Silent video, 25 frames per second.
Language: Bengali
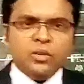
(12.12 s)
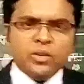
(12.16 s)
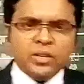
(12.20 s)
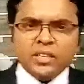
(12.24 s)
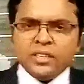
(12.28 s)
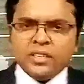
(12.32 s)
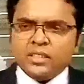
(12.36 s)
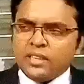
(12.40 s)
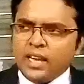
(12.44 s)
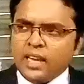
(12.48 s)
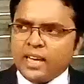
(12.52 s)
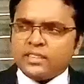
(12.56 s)

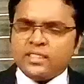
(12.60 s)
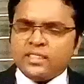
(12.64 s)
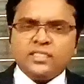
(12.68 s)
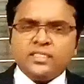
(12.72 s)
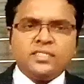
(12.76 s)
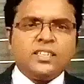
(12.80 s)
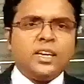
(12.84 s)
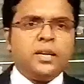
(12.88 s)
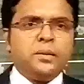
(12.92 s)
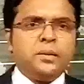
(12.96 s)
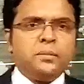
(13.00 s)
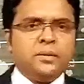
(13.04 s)
অনেক
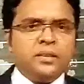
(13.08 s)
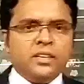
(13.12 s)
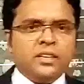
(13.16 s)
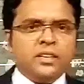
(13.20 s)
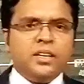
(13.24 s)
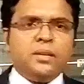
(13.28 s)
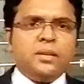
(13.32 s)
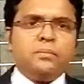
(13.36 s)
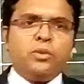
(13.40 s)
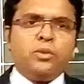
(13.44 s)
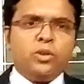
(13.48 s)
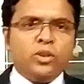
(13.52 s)
ডাক্তারের সার্টিফিকেট
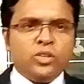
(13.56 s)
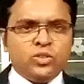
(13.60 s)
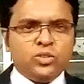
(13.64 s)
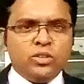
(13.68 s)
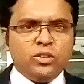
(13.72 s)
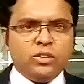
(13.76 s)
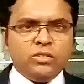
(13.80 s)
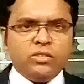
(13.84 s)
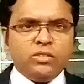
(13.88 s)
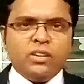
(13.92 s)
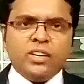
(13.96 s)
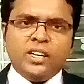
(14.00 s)
নেই
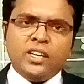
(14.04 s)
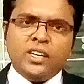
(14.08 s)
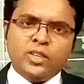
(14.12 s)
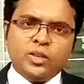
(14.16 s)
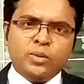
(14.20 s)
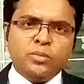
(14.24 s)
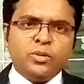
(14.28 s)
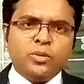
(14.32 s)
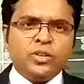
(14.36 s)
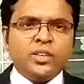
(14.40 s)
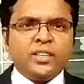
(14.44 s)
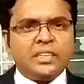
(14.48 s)
পড়াশোনা করেন
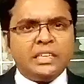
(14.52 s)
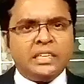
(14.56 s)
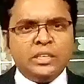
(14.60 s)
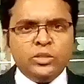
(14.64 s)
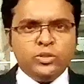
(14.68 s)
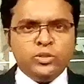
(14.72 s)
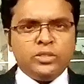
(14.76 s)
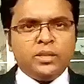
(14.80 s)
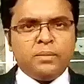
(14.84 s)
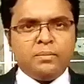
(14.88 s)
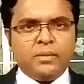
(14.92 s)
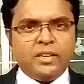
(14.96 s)
এরকম অনেক
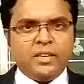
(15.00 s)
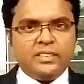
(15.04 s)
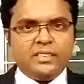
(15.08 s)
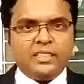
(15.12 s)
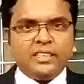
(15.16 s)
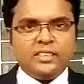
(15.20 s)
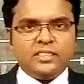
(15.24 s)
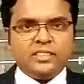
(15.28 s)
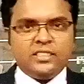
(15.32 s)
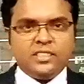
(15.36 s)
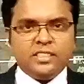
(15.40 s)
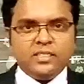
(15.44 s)
নিউজ আপনারা
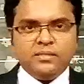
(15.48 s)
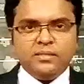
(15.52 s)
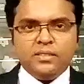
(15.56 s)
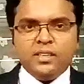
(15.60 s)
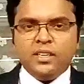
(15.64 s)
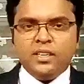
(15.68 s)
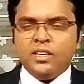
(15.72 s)
দেখেছেন